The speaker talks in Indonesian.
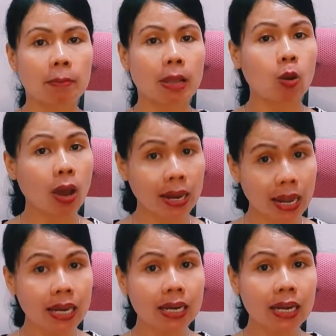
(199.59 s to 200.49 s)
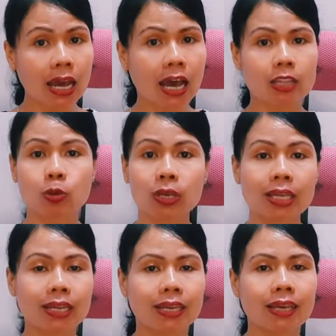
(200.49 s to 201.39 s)
belok kanan atau
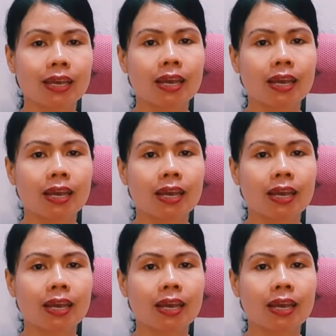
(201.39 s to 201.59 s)
kiri.